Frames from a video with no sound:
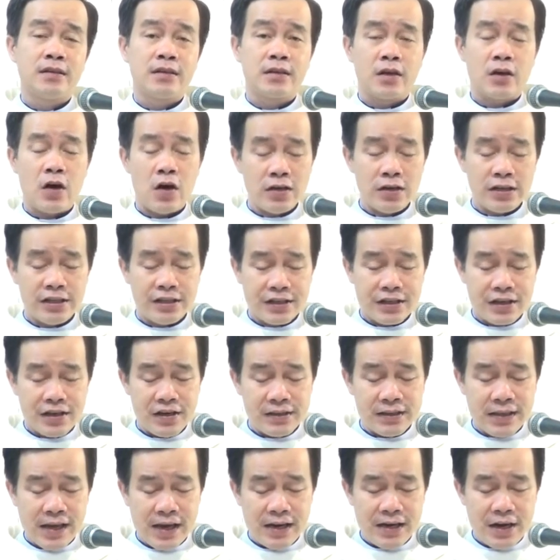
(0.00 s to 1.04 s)
Có người
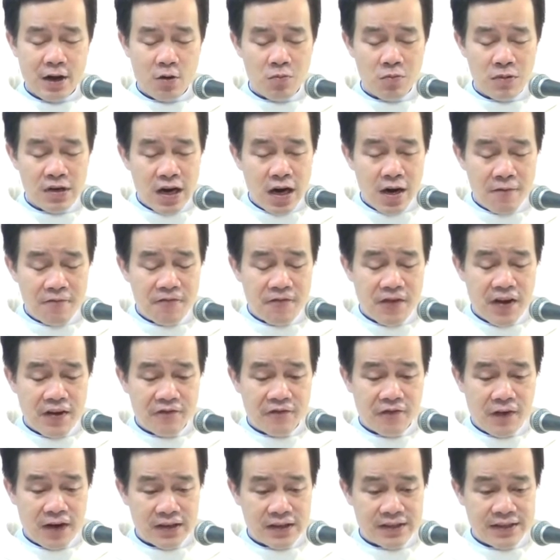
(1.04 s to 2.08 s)
có thể đóng góp về
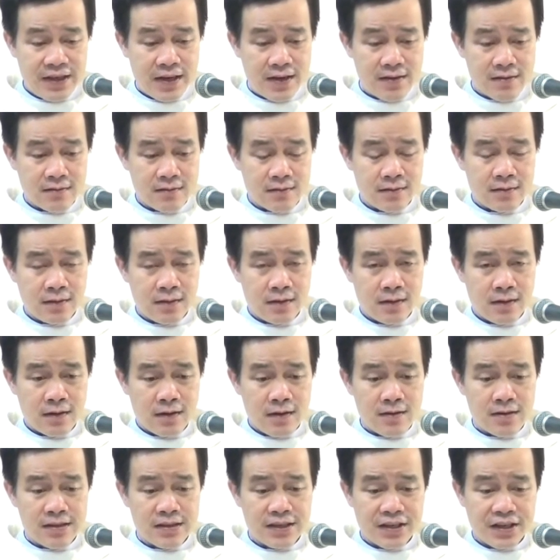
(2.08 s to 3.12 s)
vật chất,
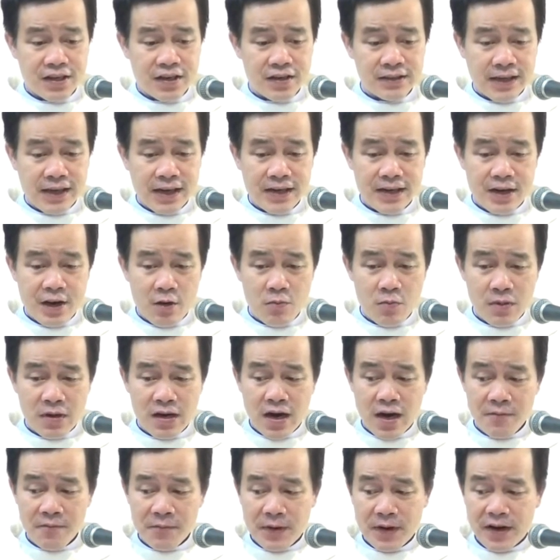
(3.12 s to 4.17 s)
có người có thể đóng
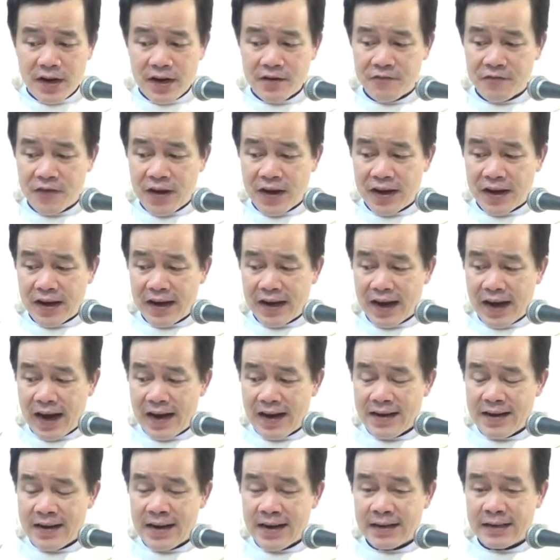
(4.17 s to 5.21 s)
góp về, về
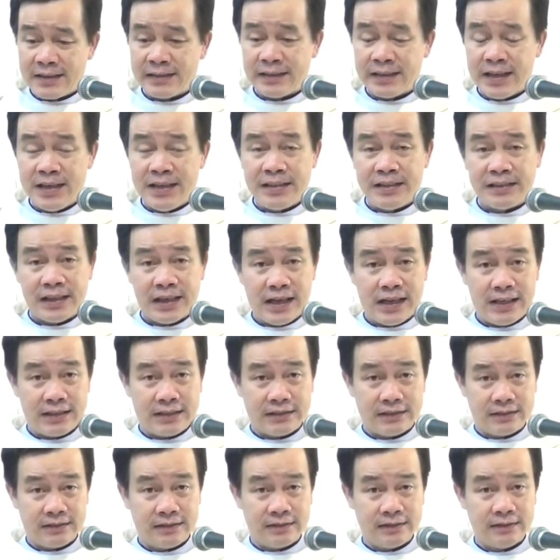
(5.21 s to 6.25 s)
khả năng tinh
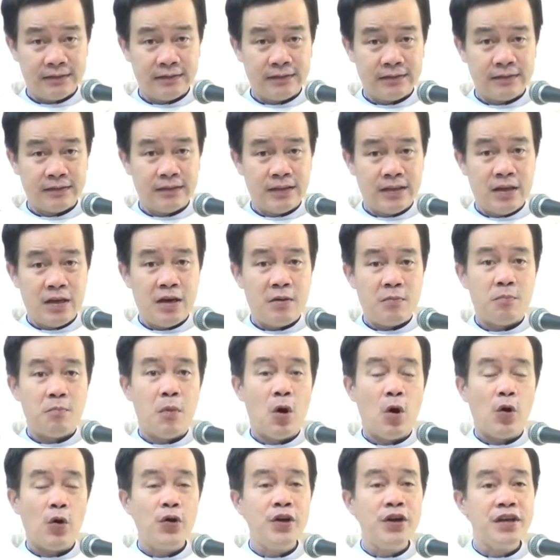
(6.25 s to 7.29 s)
thần.
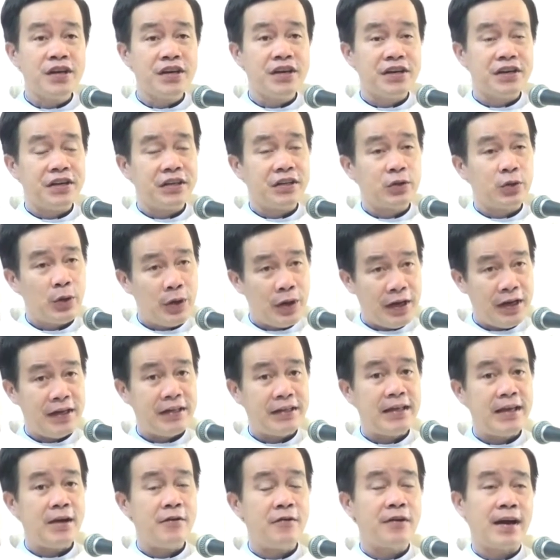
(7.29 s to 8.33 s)
Mỗi người tùy
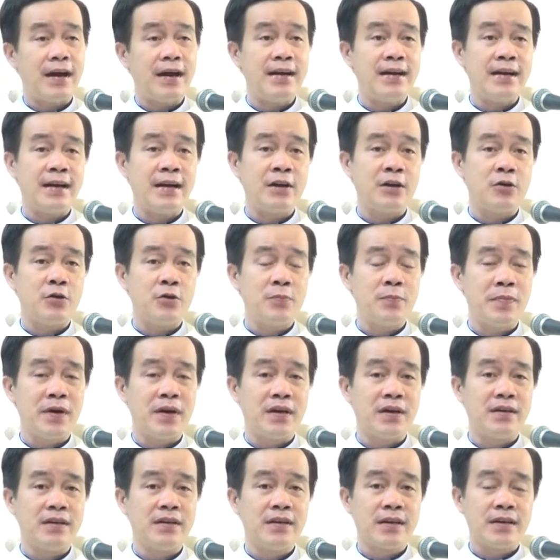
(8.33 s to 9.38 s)
theo khả năng của
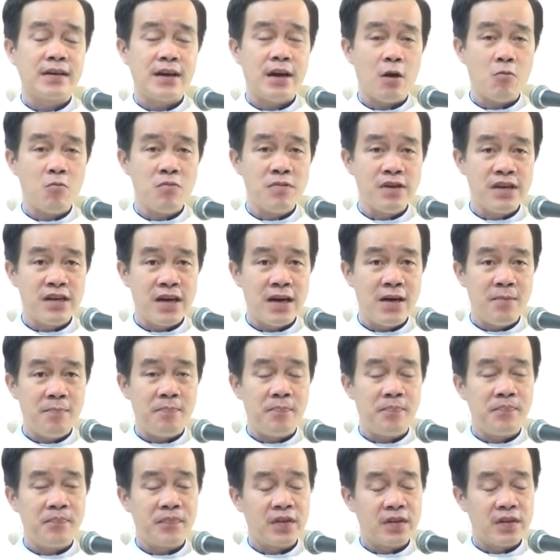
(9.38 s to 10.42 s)
mình đóng góp,
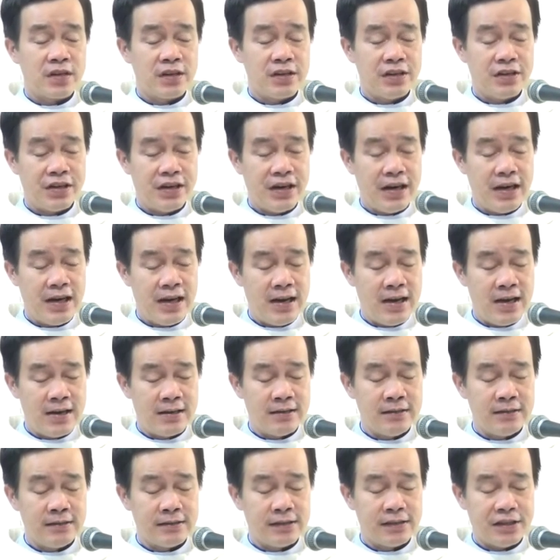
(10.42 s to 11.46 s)
người
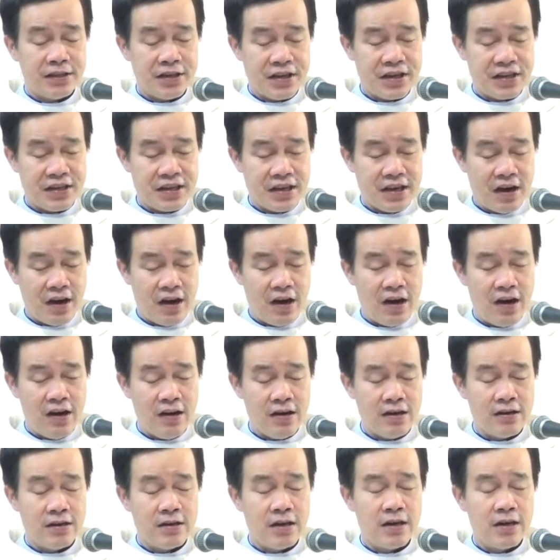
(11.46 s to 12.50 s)
lớn, người nhỏ,